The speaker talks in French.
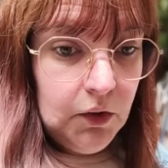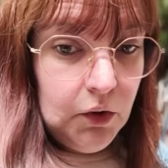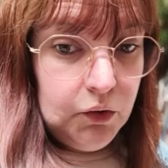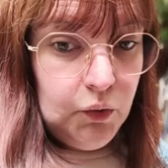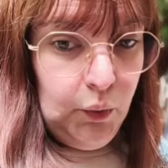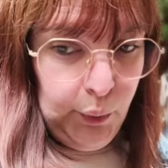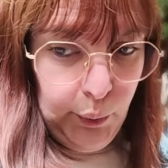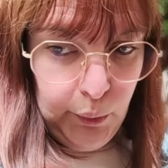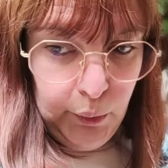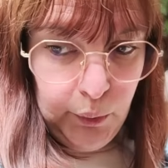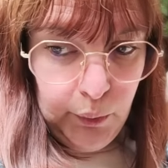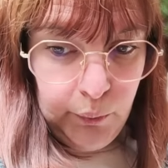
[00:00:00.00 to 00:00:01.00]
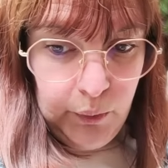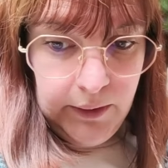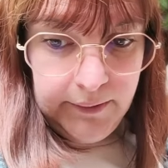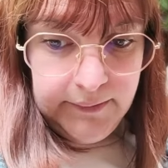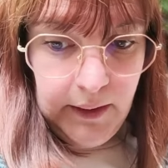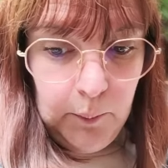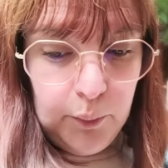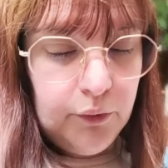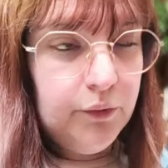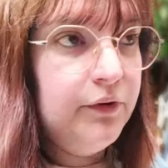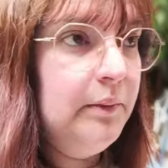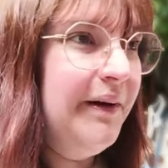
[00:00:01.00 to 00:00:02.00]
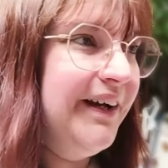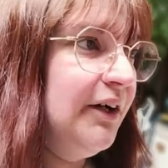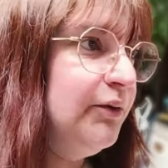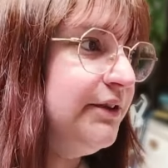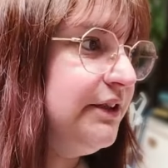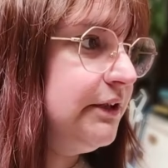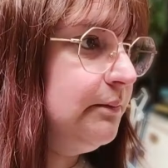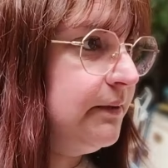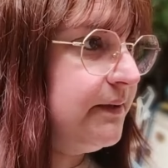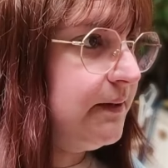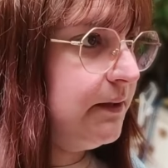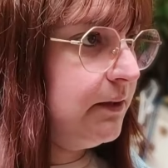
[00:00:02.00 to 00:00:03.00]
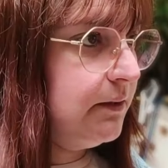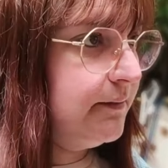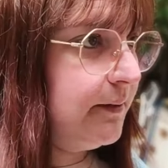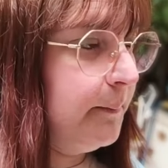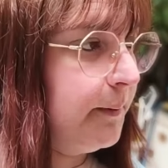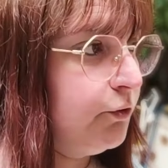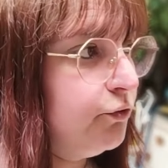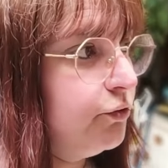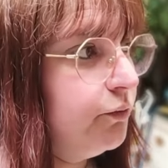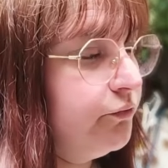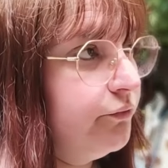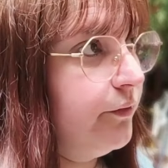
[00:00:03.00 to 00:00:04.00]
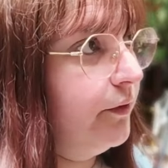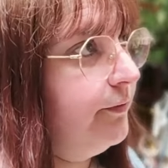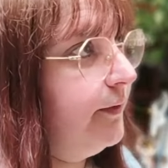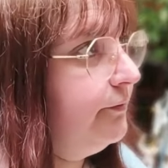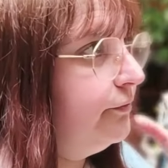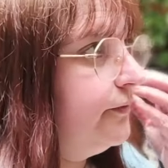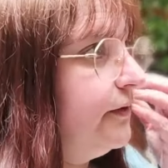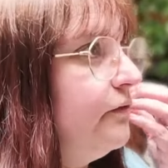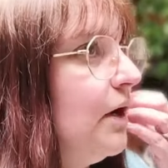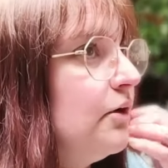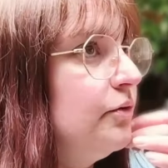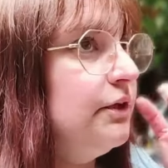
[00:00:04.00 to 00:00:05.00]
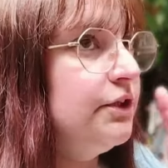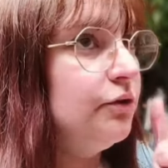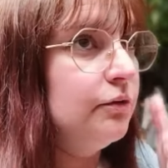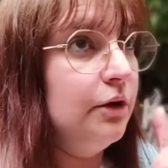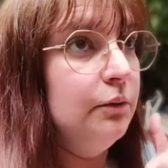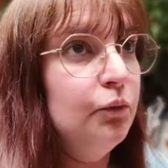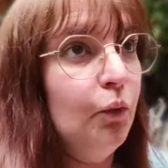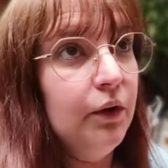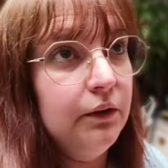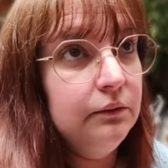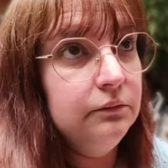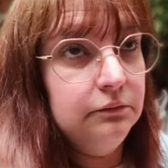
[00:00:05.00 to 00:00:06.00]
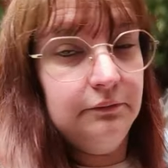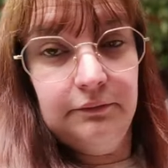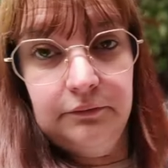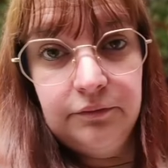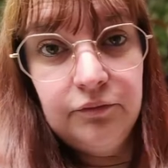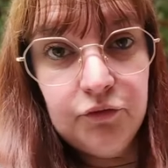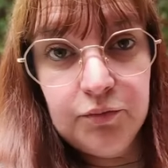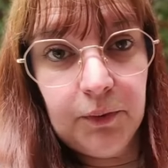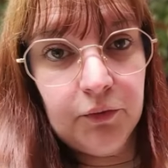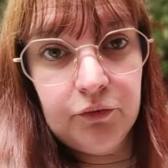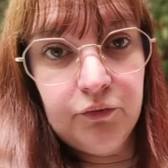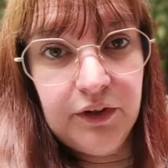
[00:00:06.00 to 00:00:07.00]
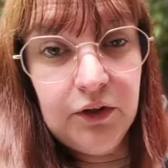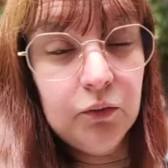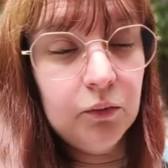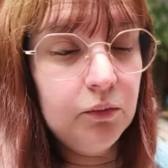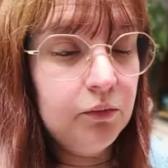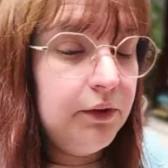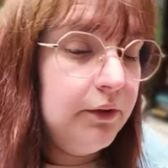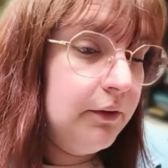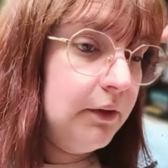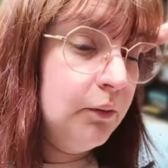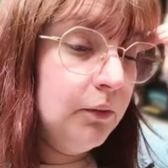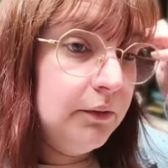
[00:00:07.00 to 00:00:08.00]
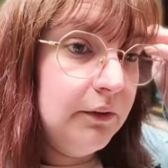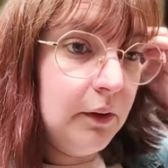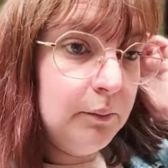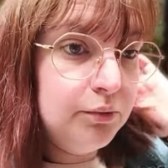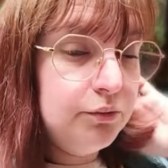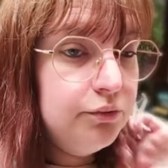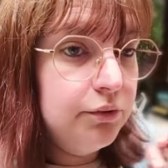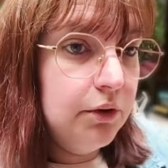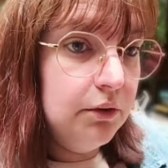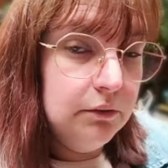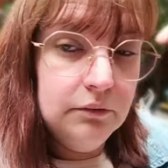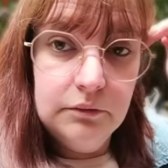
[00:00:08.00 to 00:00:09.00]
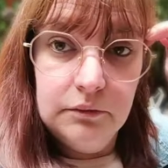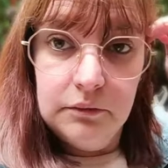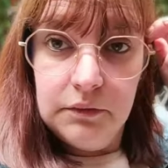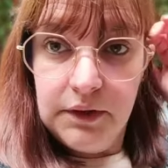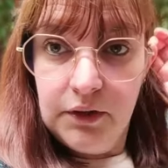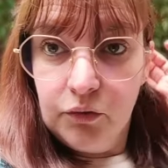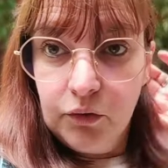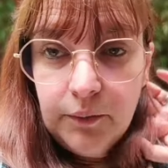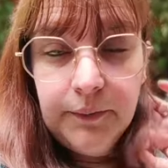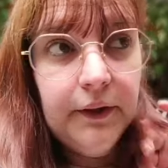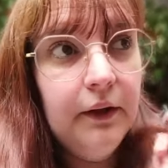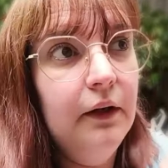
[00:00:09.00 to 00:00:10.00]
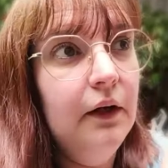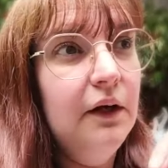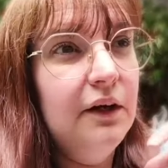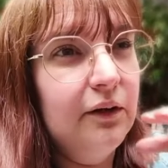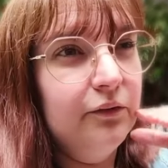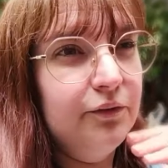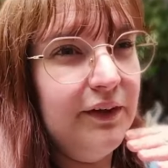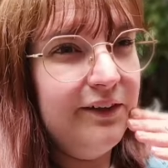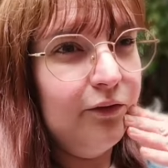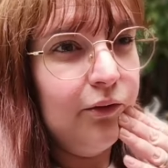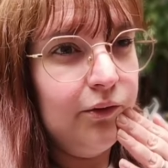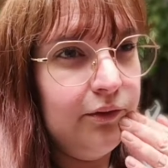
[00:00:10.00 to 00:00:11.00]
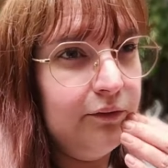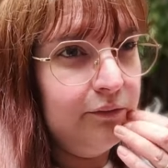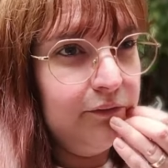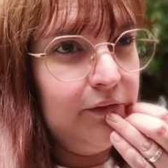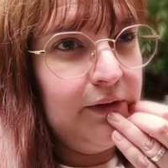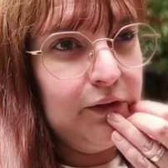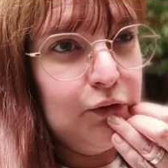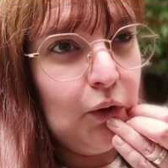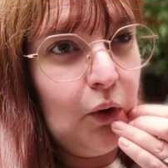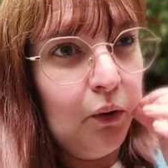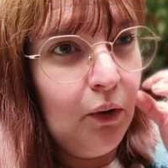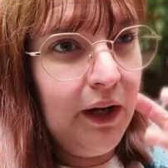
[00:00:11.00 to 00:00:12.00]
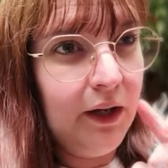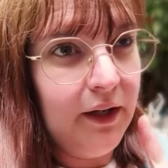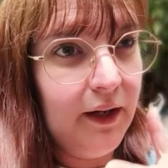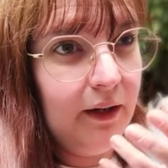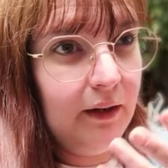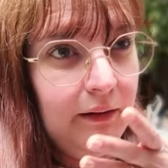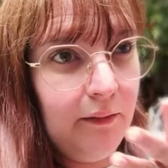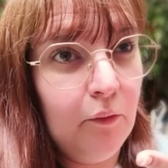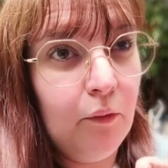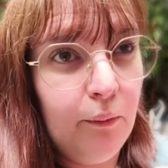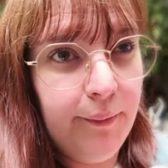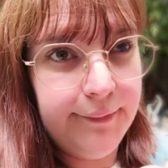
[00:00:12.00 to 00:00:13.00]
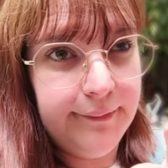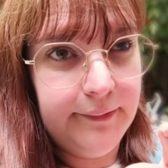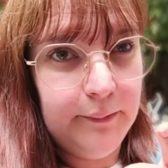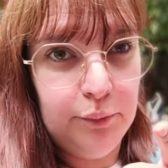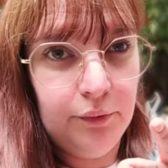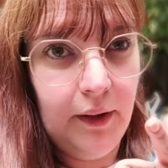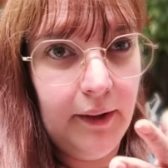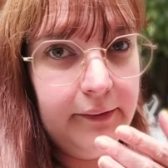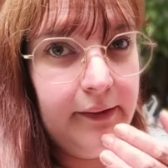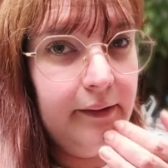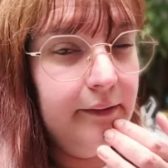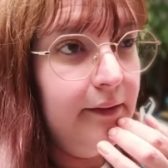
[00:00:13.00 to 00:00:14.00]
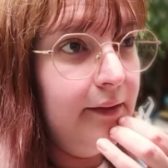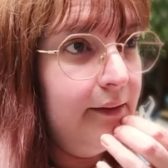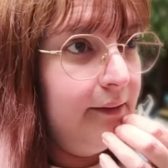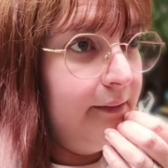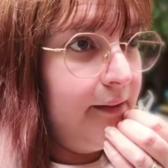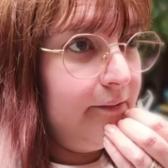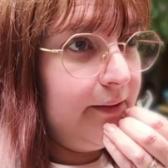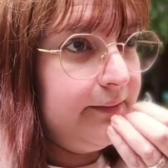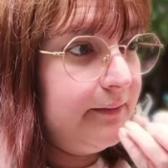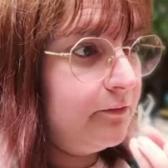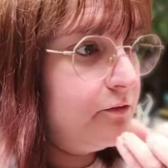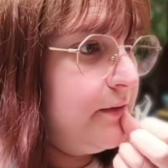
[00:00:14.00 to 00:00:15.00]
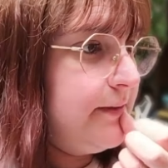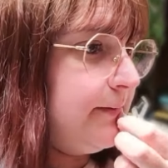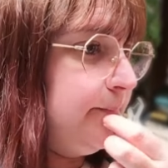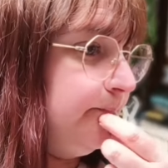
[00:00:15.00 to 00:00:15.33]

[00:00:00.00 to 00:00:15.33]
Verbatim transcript: Donc euh, voilà, c'est un peu, c'est pas chaotique, mais ça me perturbe. Enfin, faut savoir que les gens comme moi je pense que vous êtes, il y en a, beaucoup qui sont comme ça. Quand vous êtes de nature à, angoisser pour rien, avoir des angoisses,